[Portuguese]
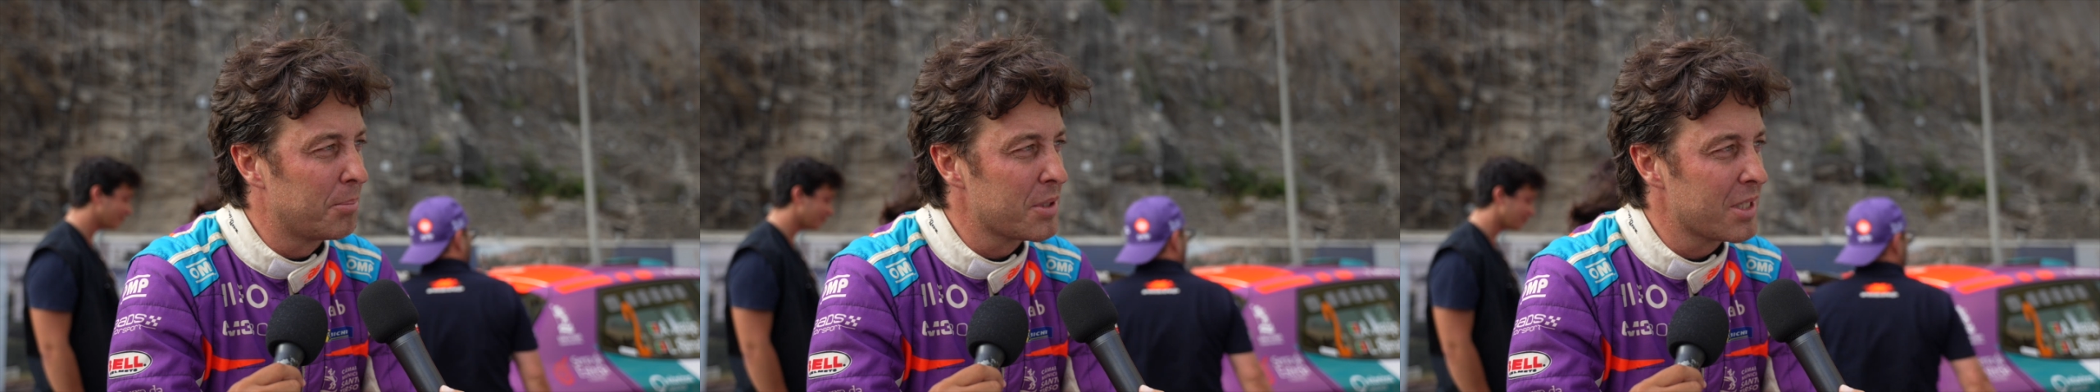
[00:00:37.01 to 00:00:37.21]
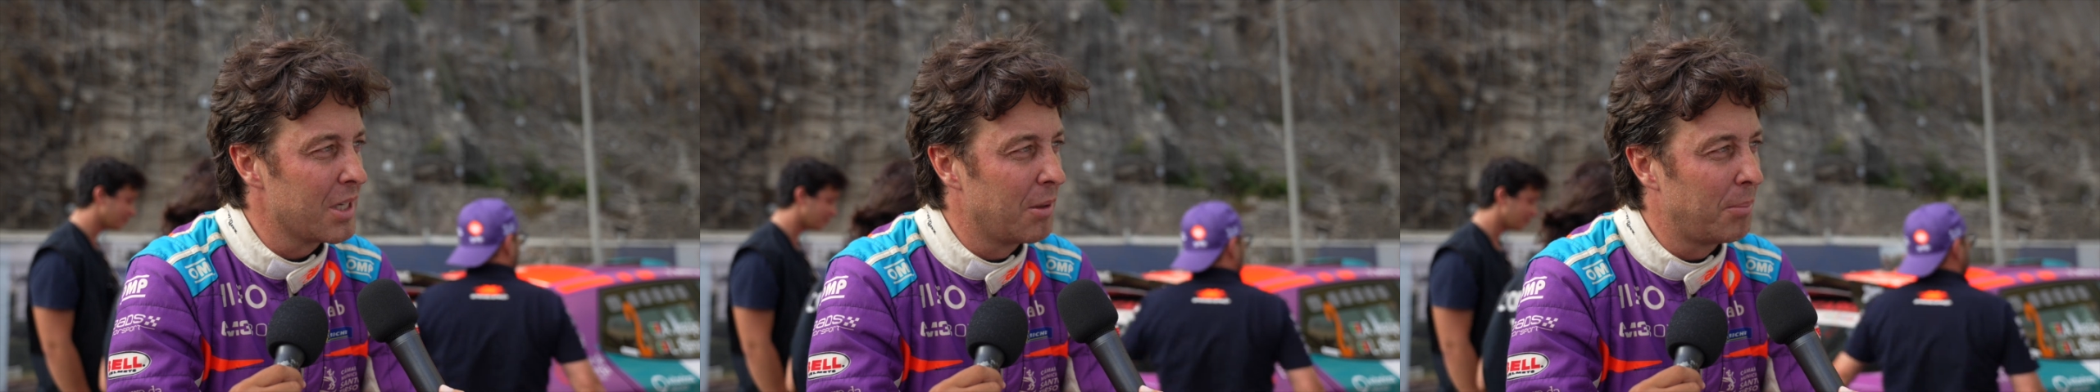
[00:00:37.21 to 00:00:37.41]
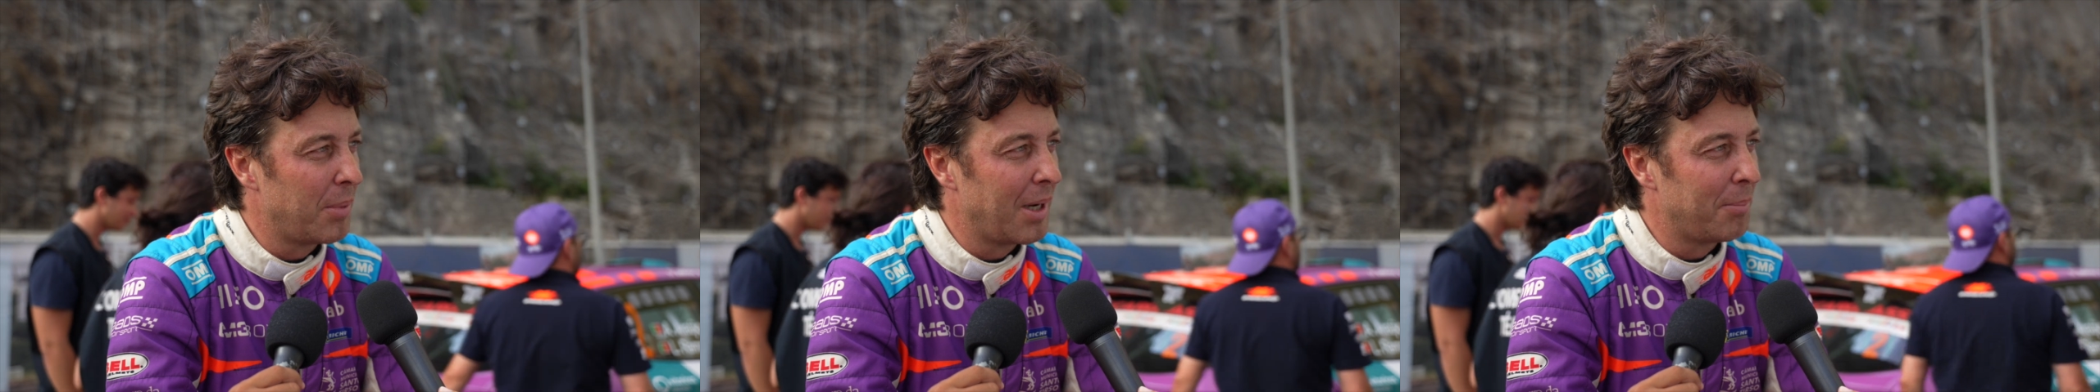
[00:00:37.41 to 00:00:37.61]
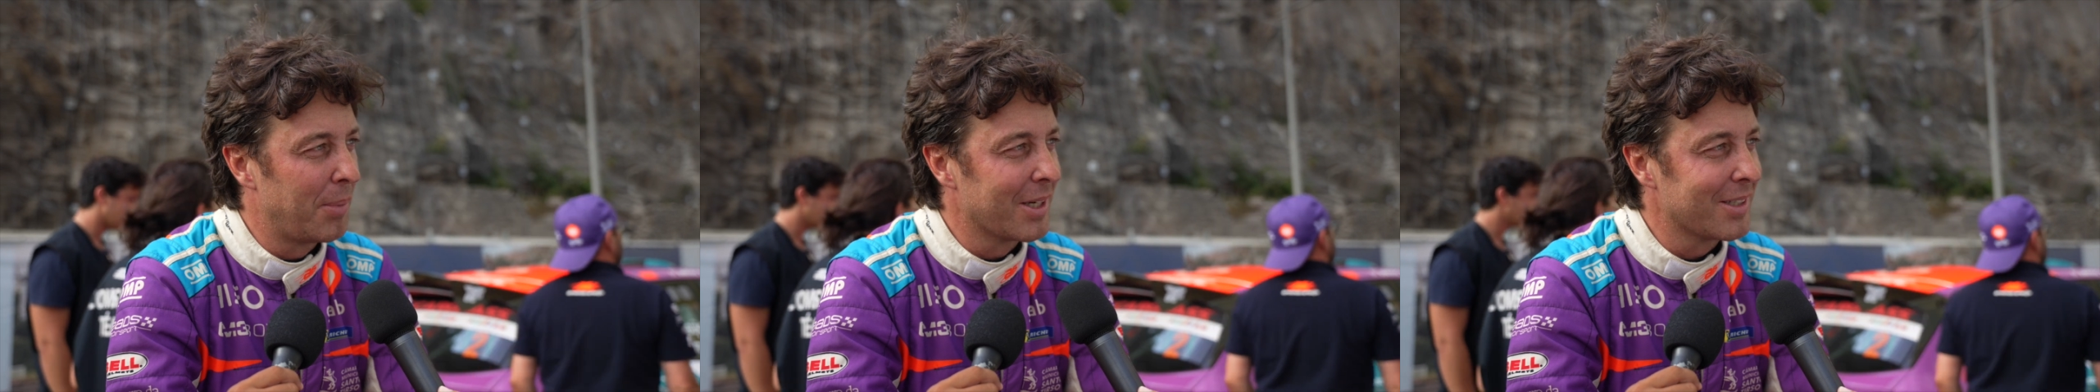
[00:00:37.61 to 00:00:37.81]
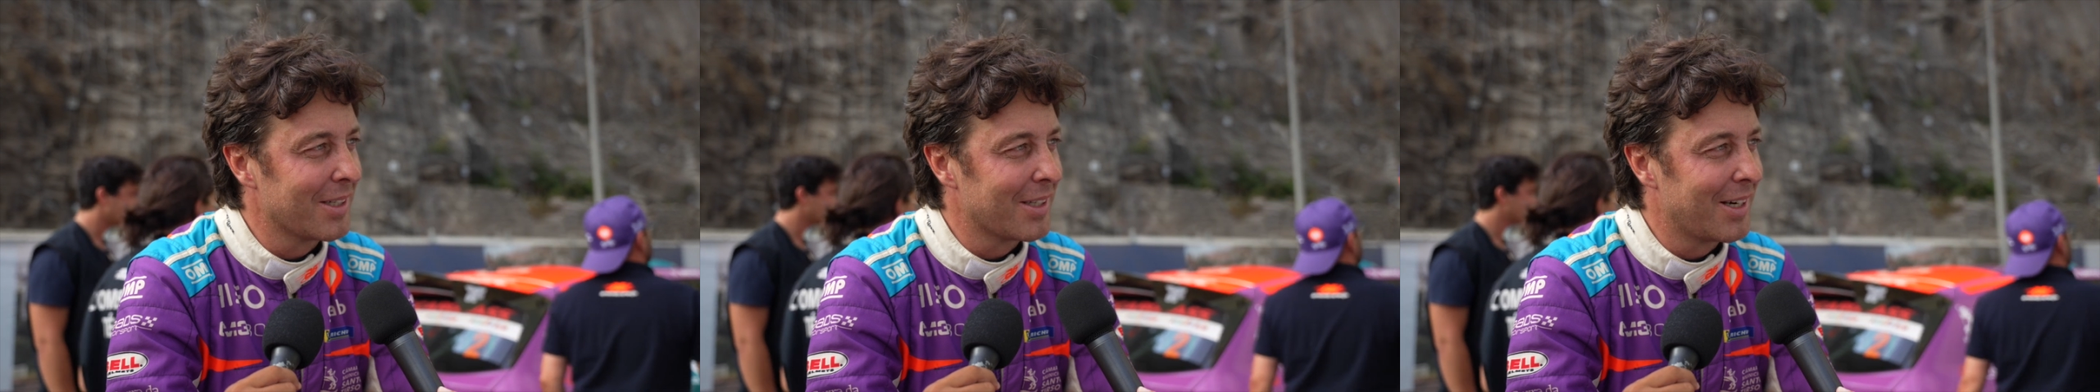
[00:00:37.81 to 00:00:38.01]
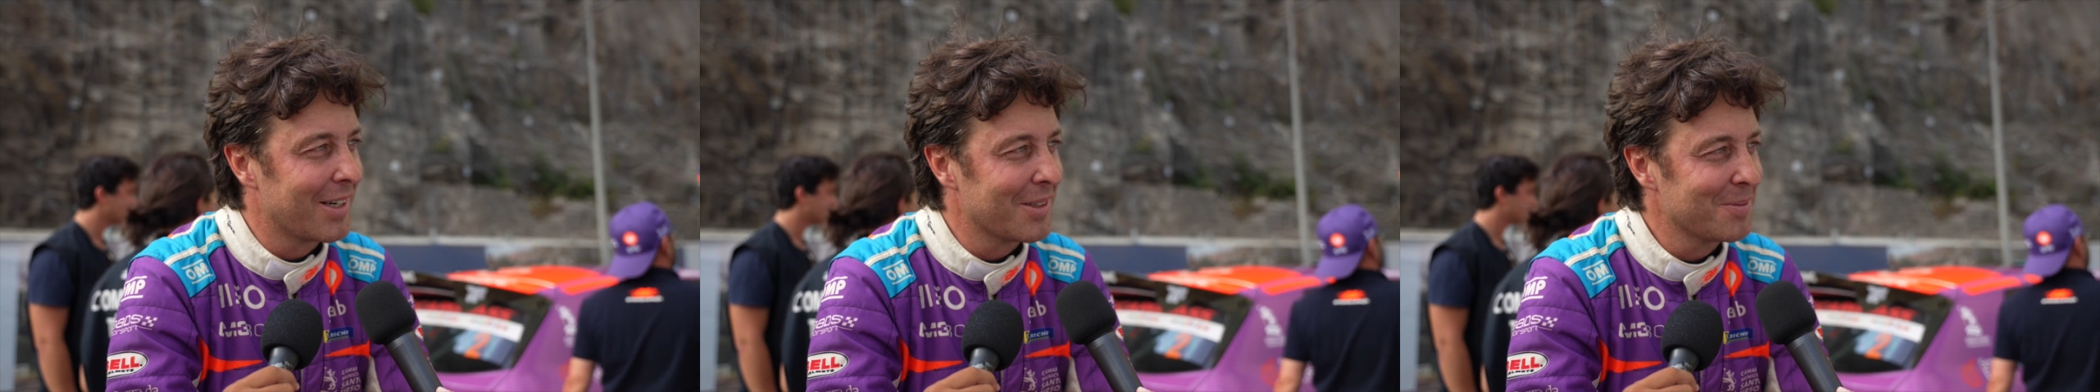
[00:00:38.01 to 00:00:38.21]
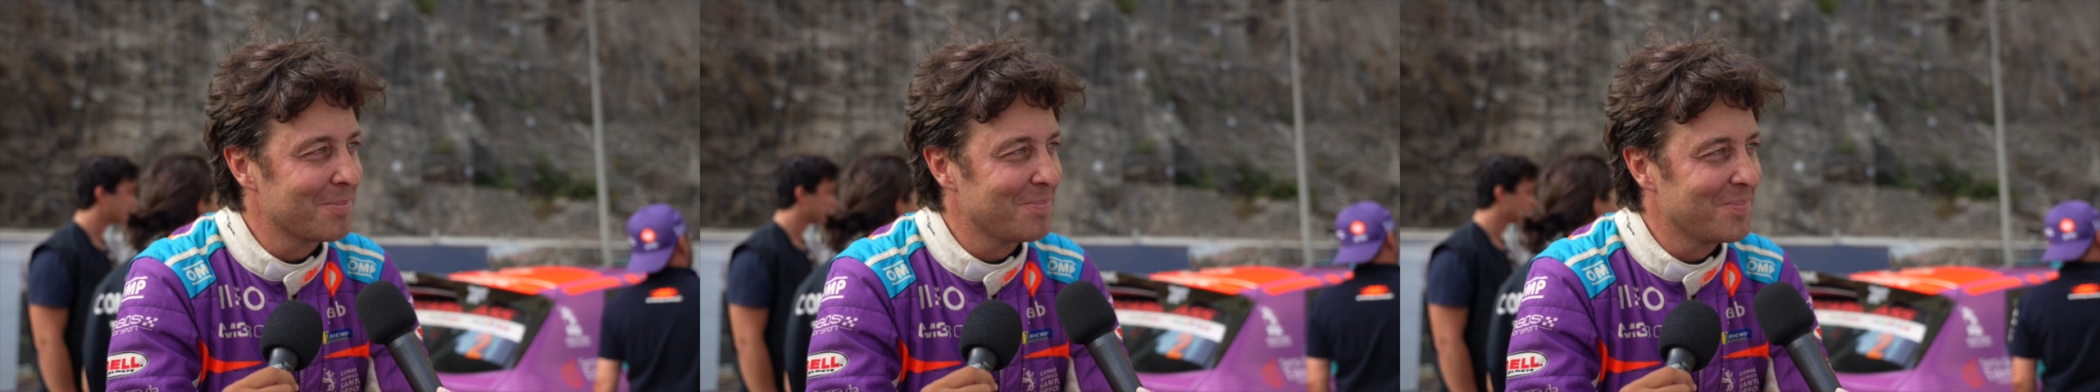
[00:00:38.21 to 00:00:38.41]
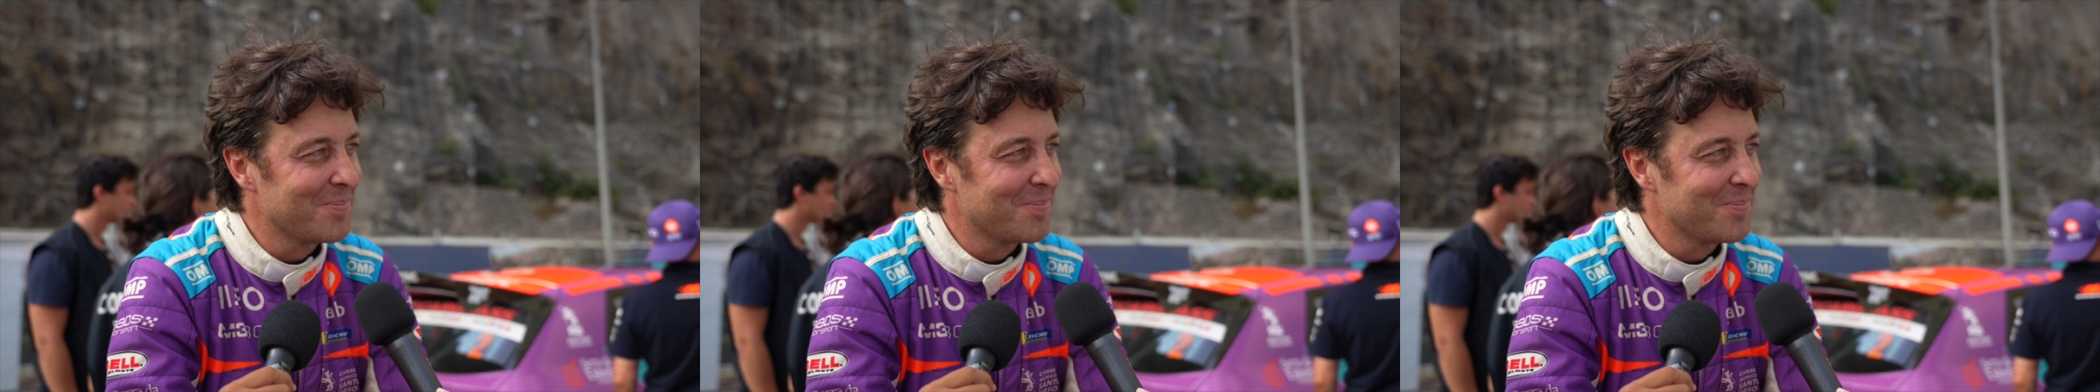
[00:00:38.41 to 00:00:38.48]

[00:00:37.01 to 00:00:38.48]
pressão para a parte da tarde.